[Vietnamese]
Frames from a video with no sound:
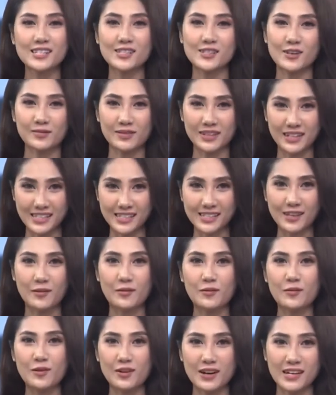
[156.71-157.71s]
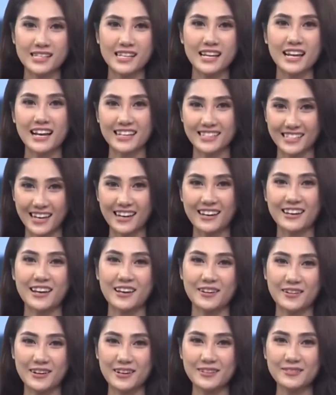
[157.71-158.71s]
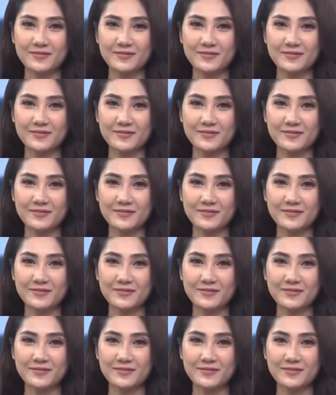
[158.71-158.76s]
trong đời sống của người dân làng trẻ ở đây nữa.